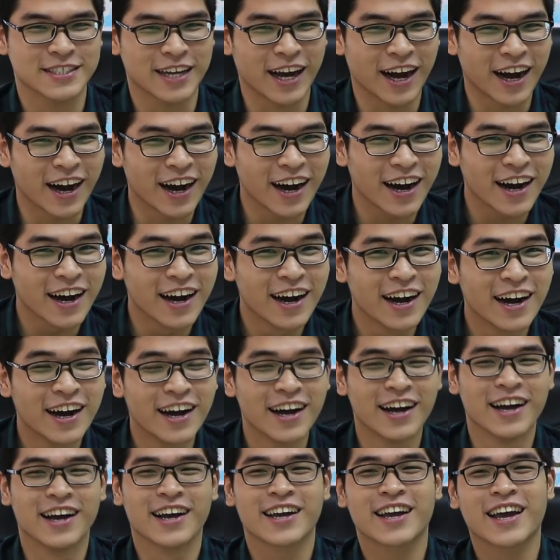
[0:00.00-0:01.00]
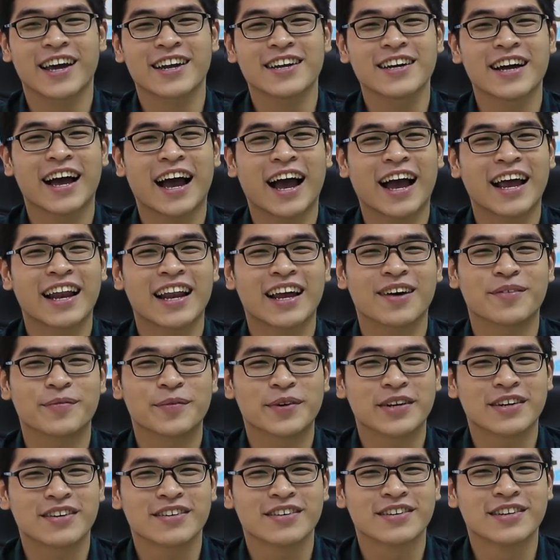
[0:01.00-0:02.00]
sợ. Cái thứ hai là
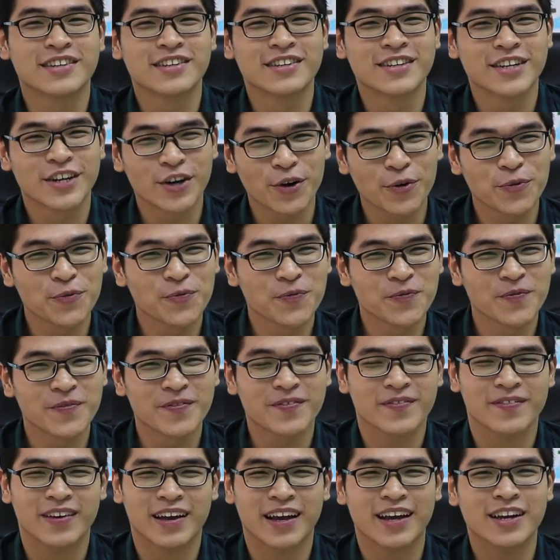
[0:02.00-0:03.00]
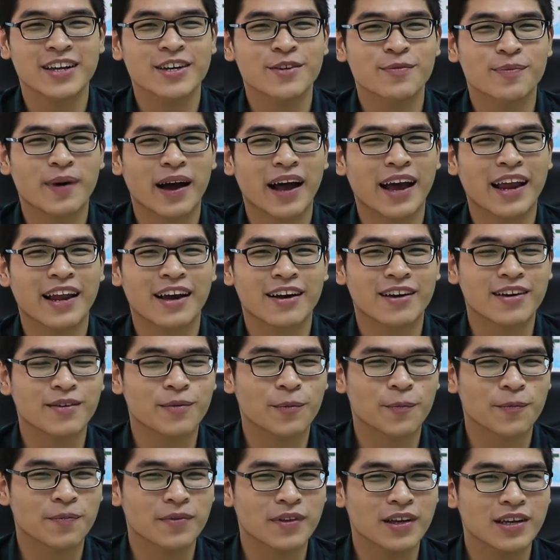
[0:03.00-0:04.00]
mình run. Và cái thứ ba là có
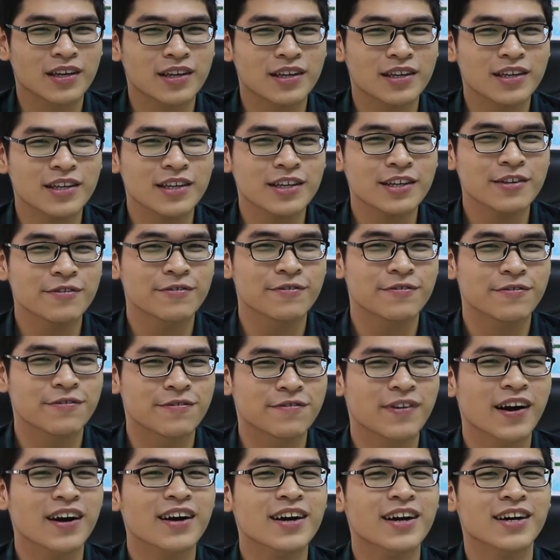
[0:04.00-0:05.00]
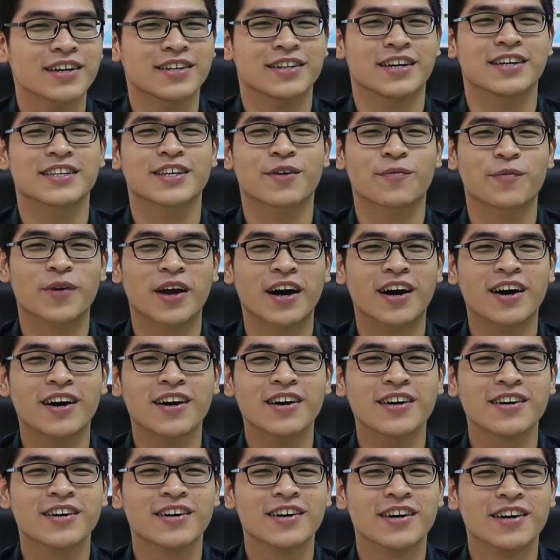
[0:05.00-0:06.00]
một tiếng phấn khích ở trong
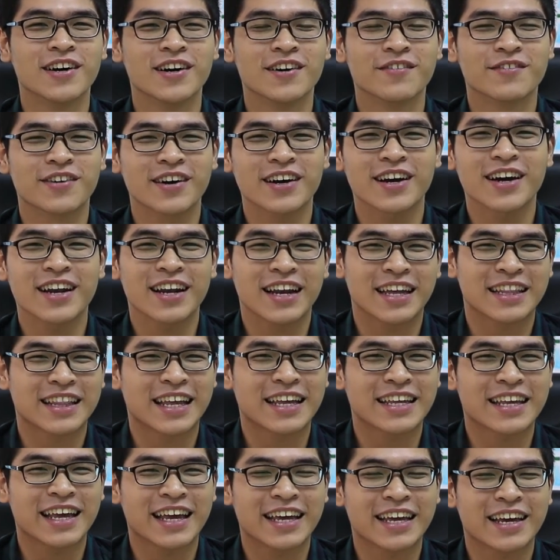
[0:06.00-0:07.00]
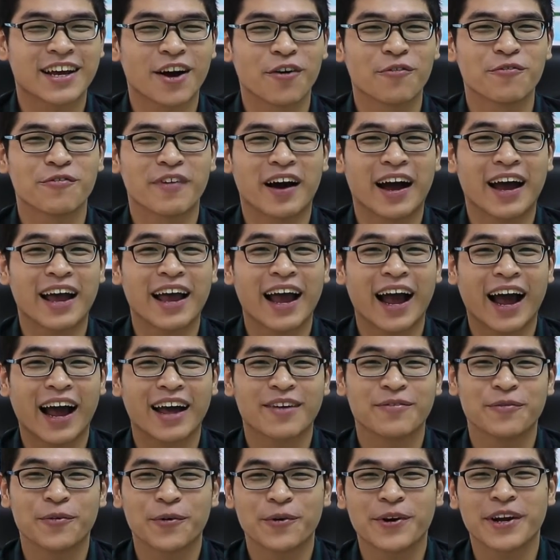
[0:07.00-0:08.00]
đó có thể là tại vì không phải
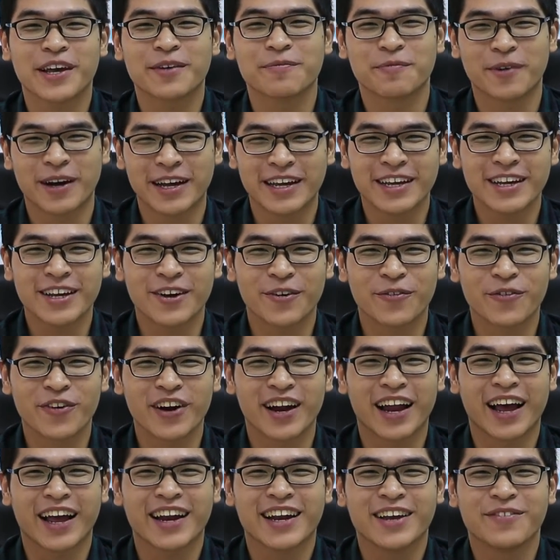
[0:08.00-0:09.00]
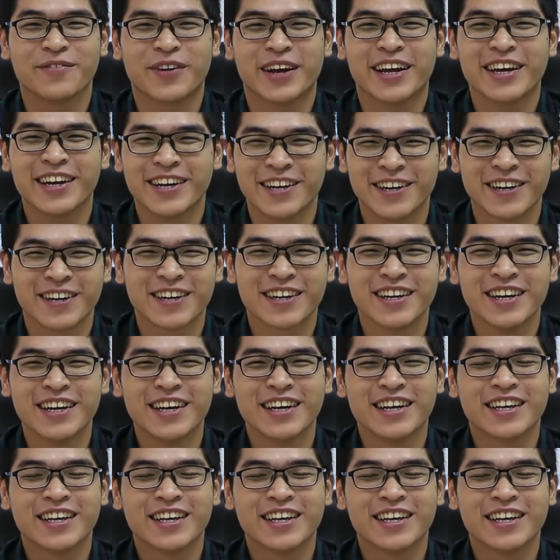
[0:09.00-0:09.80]
ai muốn đi mỹ cũng có thể đi mỹ được